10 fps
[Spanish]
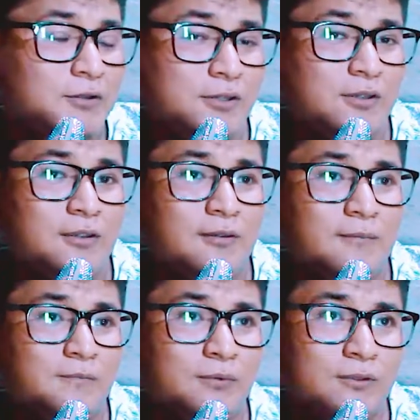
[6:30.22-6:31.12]
Y
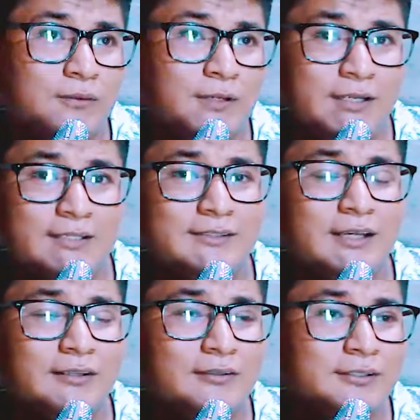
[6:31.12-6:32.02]
puta madre, ese
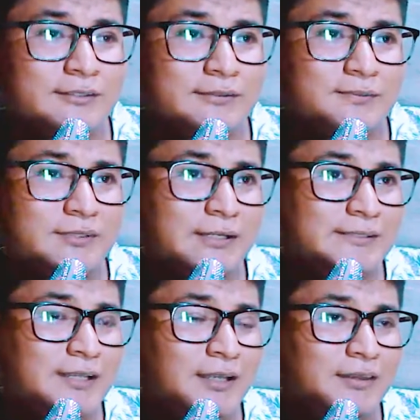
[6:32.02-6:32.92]
entonces pues, estaba
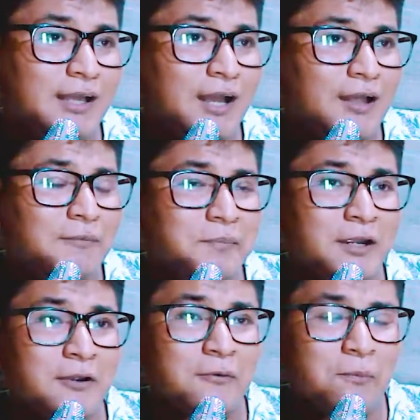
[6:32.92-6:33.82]
sentado,
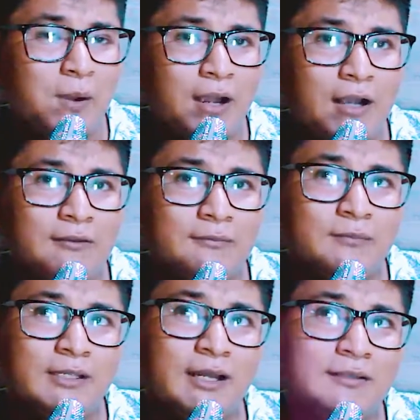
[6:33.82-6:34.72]
preocupado,
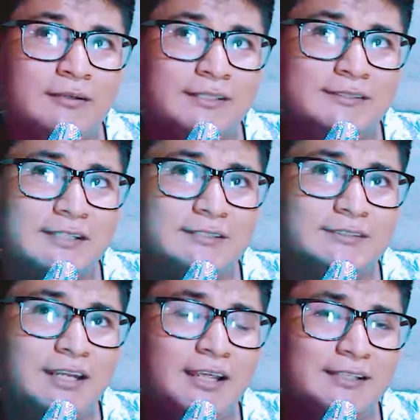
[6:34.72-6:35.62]
mirando las
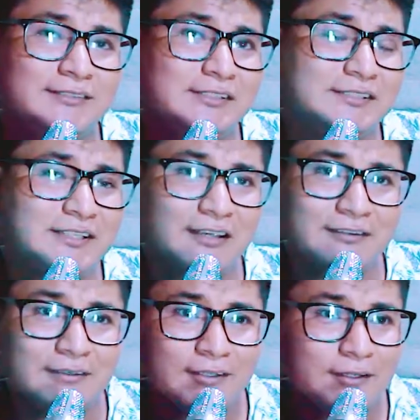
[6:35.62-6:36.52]
estrellas,
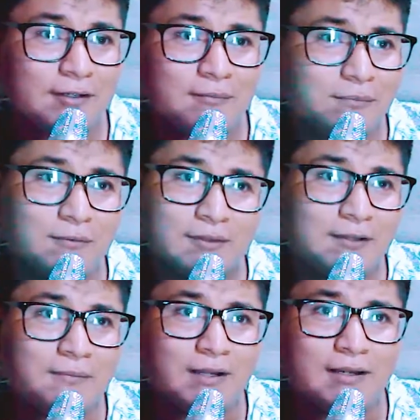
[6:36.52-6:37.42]
diciendo,
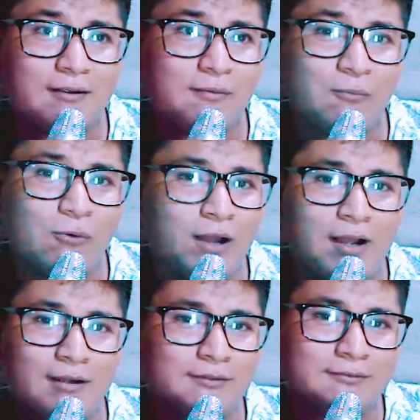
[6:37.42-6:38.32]
puta madre, ¿cómo
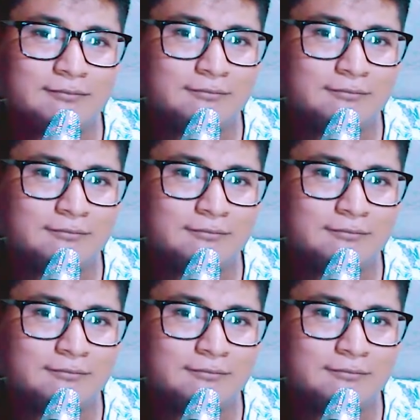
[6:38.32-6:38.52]
hago?